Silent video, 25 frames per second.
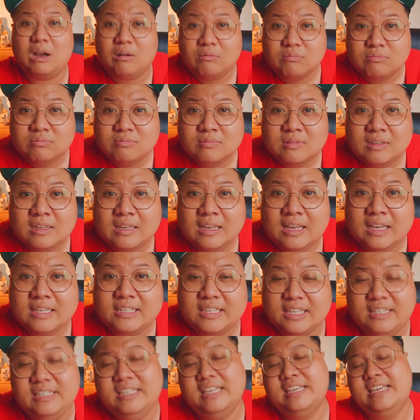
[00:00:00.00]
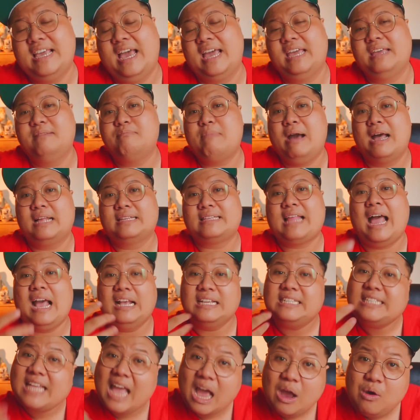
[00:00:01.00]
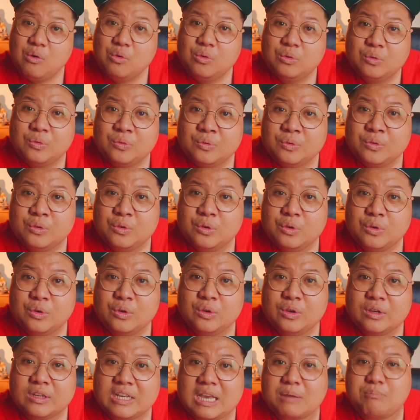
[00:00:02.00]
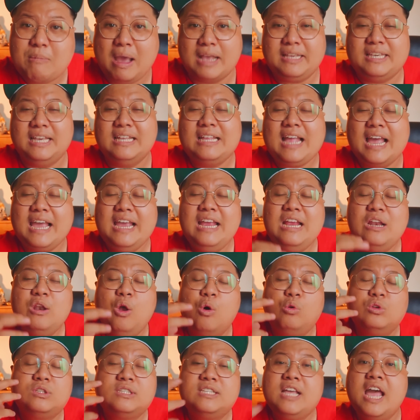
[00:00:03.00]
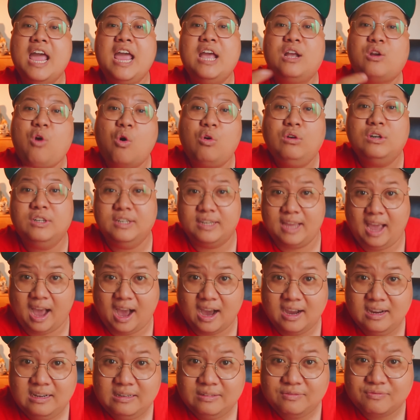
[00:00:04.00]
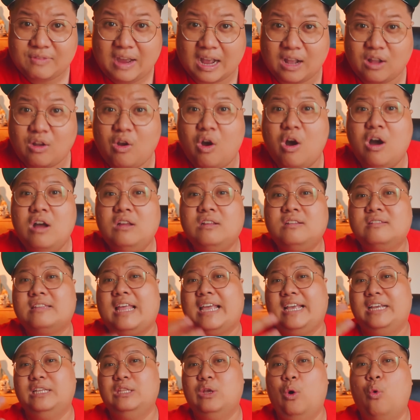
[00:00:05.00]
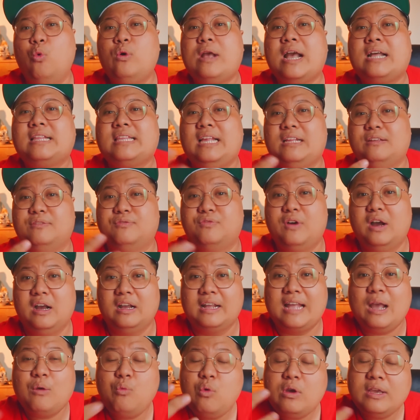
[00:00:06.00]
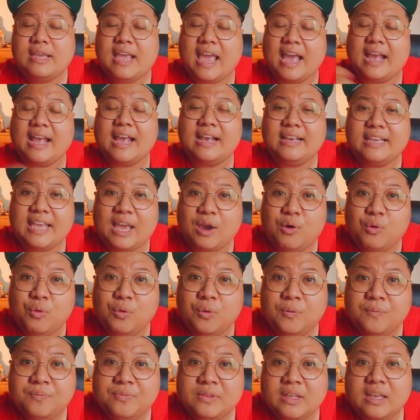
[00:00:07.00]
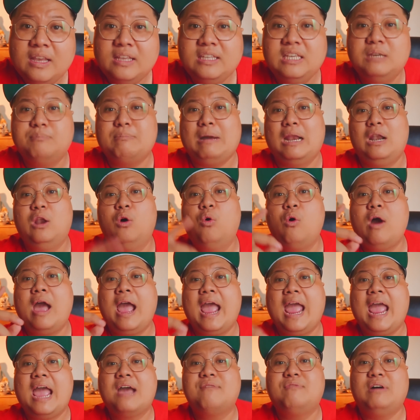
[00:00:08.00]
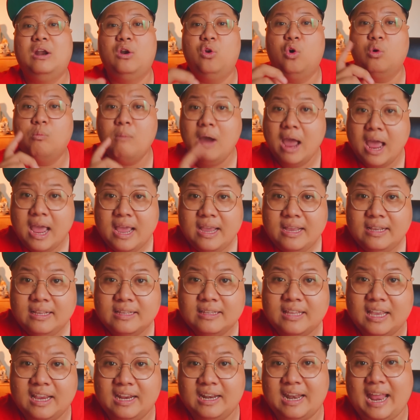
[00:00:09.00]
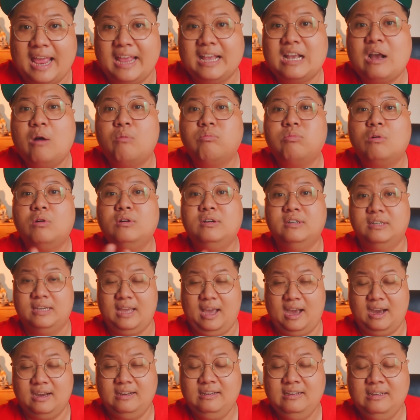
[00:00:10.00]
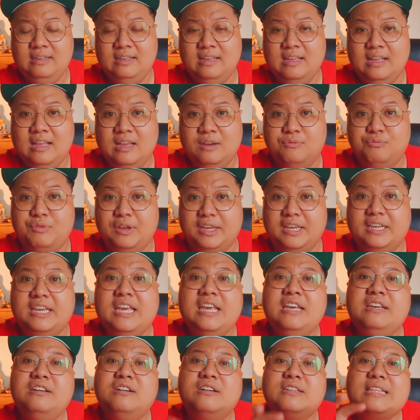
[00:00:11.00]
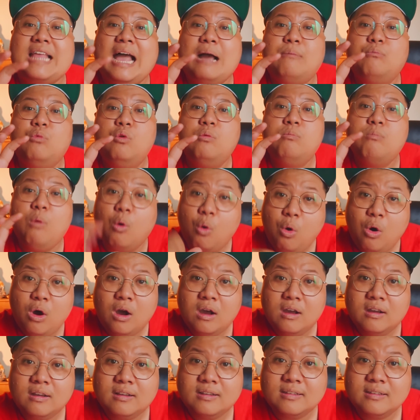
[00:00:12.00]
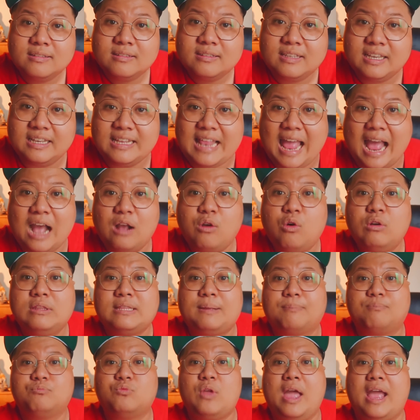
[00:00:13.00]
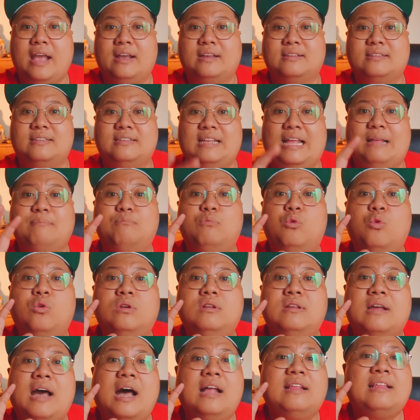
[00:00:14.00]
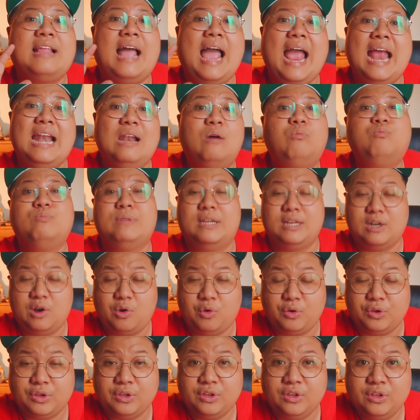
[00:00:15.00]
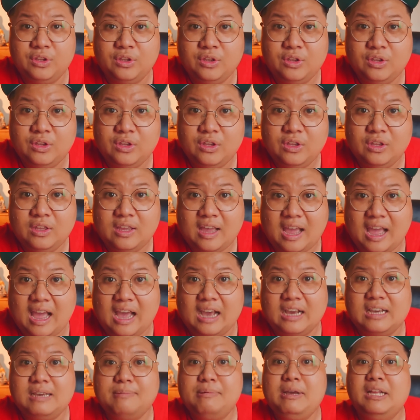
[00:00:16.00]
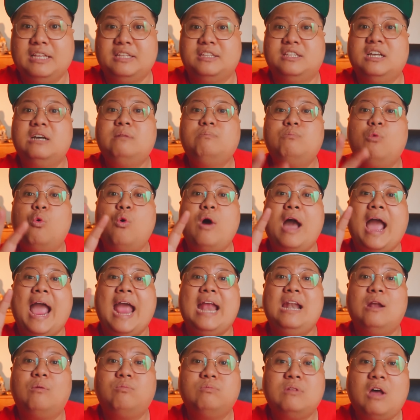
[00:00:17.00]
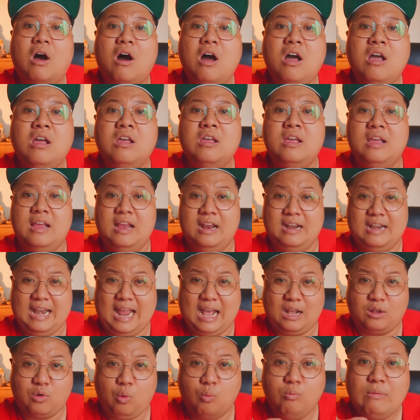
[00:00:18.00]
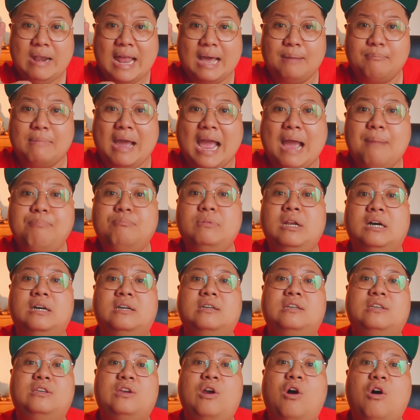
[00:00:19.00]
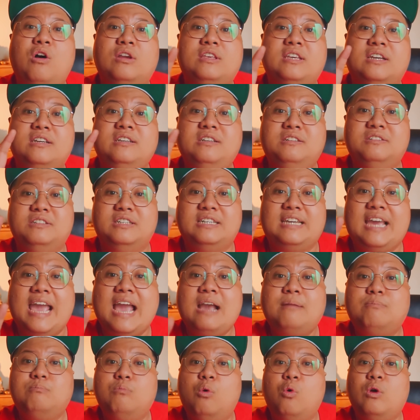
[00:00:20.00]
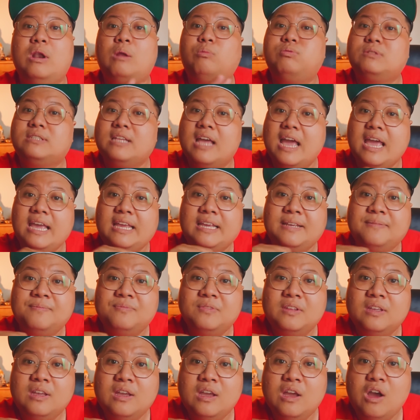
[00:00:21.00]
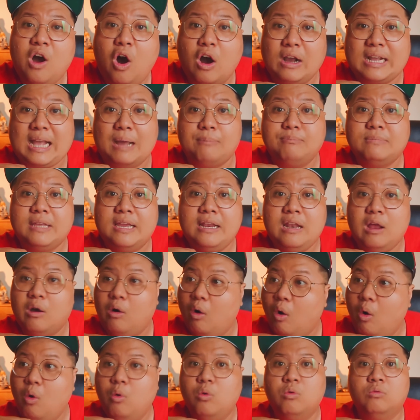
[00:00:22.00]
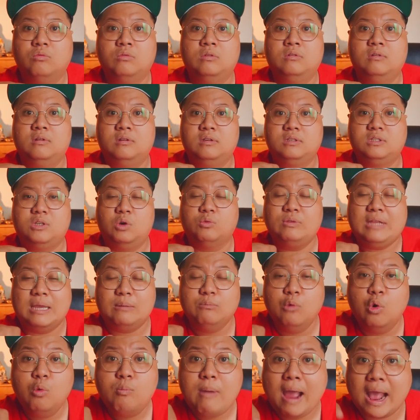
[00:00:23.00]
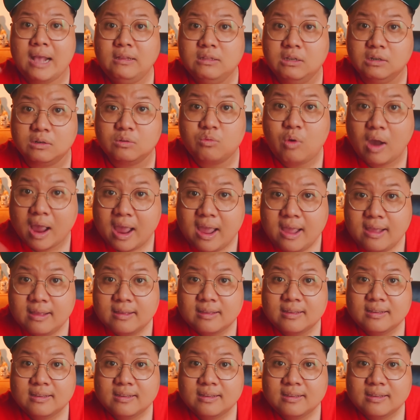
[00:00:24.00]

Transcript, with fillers: Kông chính vì vậy mà tại sao các bạn chỉ thấy lô C có người ở và có đầy đủ các thành phần các quốc gia khác nhau nhưng mà lô A và lô B thì lại không có người ở vì khi người ta muốn mua thì đã có tập đoàn đã mua hết hai lốc này rồi à, cái hình thức mua hai lốc đó là cũng làm áp lực cho những người khác mua lốc C họ cảm thấy là ô chỗ này buôn bán được quá